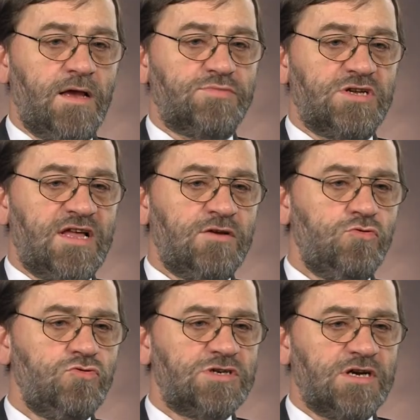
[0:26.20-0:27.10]
Przy tak
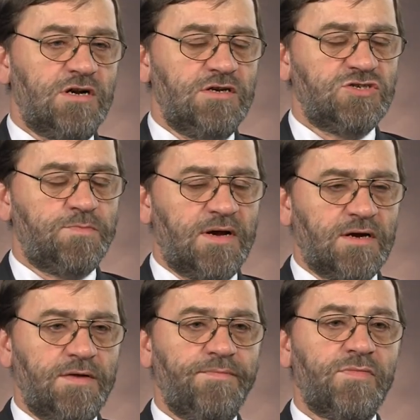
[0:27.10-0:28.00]
dużych
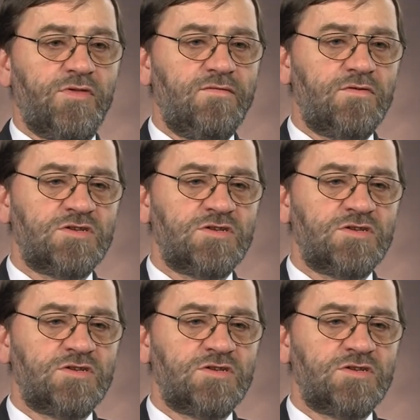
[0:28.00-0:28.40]
liczbach nowo